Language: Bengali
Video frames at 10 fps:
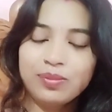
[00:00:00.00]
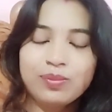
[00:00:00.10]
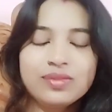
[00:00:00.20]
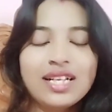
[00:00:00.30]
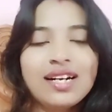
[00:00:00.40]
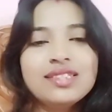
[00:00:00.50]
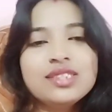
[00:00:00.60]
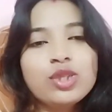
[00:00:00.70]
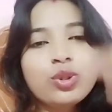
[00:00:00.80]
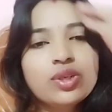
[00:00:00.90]
দারাজে
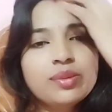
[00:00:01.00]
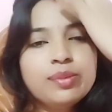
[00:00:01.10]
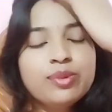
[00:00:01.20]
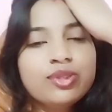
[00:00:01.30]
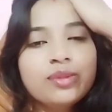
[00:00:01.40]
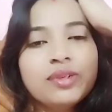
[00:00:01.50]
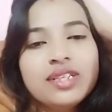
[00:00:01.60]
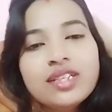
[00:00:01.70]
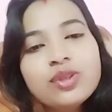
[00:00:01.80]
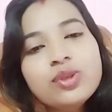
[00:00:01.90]
যখন আমি প্রথম
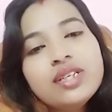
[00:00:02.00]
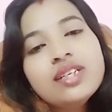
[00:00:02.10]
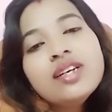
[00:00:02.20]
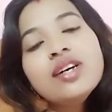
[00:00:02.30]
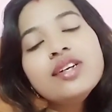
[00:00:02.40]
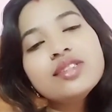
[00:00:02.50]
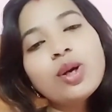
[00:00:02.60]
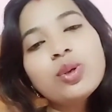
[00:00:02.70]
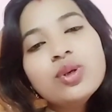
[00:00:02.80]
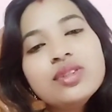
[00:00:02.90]
অর্ডার করি
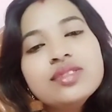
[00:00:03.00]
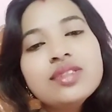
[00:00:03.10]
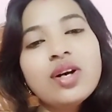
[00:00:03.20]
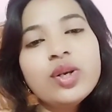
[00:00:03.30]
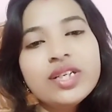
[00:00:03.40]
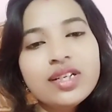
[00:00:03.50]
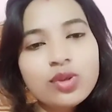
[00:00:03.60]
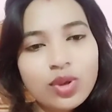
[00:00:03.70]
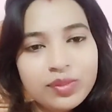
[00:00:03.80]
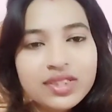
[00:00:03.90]
তখন অনেকের
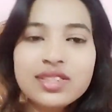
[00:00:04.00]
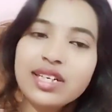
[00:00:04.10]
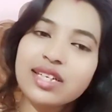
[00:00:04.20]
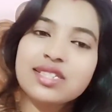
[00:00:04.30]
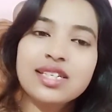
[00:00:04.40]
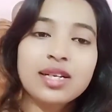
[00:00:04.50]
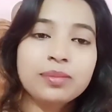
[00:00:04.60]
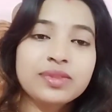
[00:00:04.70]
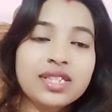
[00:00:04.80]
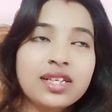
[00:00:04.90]
কমেন্ট দেখেছিলাম
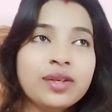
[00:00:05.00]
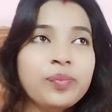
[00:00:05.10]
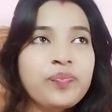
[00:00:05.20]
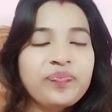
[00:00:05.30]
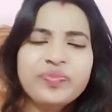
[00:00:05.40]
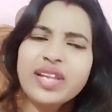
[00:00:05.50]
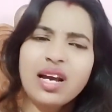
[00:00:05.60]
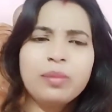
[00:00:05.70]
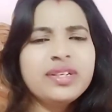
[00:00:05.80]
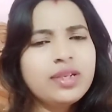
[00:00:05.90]
যে না
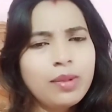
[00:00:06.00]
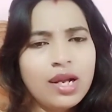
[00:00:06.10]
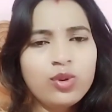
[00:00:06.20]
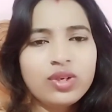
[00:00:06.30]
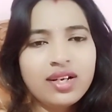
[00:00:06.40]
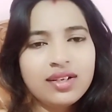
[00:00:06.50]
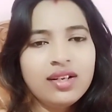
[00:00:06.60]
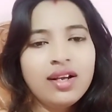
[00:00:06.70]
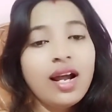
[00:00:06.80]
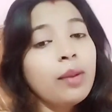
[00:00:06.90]
আমারটা ভালো না
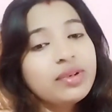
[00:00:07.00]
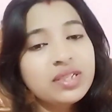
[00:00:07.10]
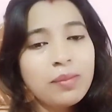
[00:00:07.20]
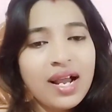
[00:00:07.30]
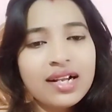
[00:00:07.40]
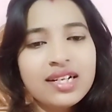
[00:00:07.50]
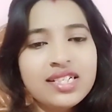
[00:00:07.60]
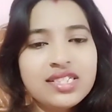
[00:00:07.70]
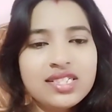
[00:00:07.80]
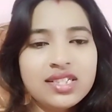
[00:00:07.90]
আমারটা ভাঙা
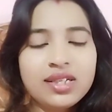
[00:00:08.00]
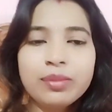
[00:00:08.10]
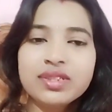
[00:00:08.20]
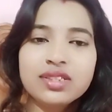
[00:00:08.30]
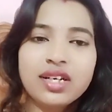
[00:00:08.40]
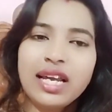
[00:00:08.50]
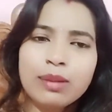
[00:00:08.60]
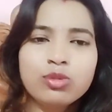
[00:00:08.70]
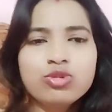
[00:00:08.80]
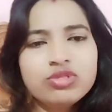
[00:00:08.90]
এসছে আমারটা
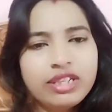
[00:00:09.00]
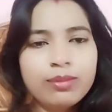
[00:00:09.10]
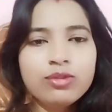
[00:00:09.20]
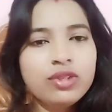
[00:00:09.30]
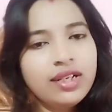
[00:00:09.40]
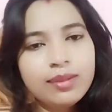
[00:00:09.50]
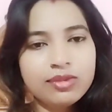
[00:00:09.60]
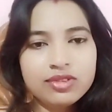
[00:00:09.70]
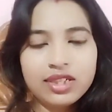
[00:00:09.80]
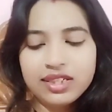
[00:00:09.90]
এমন তেমন এমন
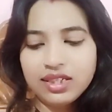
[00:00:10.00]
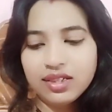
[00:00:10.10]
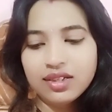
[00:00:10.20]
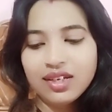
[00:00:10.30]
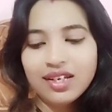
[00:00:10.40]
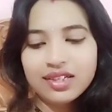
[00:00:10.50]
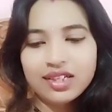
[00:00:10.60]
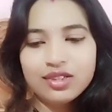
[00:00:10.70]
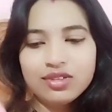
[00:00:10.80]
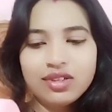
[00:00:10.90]
আর কি
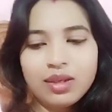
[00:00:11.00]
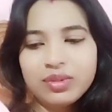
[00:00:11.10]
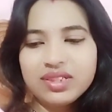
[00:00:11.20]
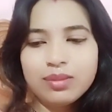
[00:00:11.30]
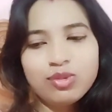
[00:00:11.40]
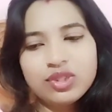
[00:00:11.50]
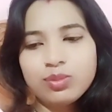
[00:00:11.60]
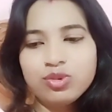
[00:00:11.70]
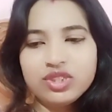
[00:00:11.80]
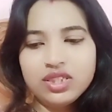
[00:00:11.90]
কিন্তু আমারটা
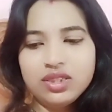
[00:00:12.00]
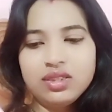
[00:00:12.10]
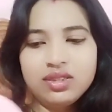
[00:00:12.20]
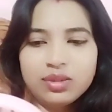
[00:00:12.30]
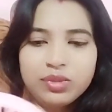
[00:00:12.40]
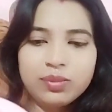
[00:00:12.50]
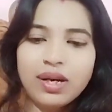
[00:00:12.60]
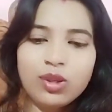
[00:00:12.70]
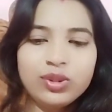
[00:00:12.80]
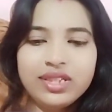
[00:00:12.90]
মোটামুটি আমি
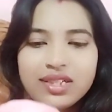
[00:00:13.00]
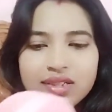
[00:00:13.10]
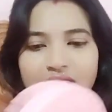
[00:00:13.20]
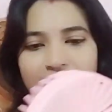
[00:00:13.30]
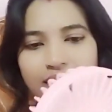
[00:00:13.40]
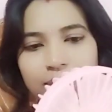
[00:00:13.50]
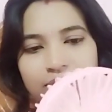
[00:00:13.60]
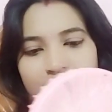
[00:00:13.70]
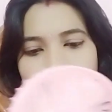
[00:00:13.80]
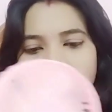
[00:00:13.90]
ভালোই দেখলাম
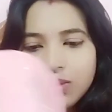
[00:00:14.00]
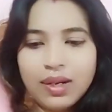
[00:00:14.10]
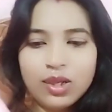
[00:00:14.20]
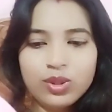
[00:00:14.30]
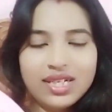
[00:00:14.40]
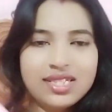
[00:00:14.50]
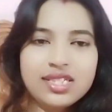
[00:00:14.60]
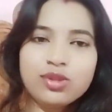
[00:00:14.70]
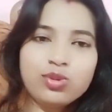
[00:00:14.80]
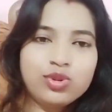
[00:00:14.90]
আমারটা ভালোই আছে
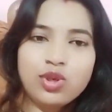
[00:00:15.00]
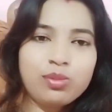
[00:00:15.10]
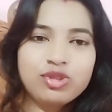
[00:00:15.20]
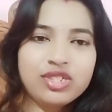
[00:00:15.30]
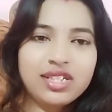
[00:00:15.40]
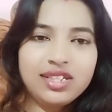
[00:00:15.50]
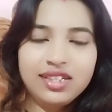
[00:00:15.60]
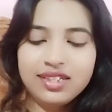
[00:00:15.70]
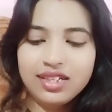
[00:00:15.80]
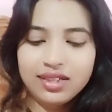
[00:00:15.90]
কোনো সমস্যা নেই এতে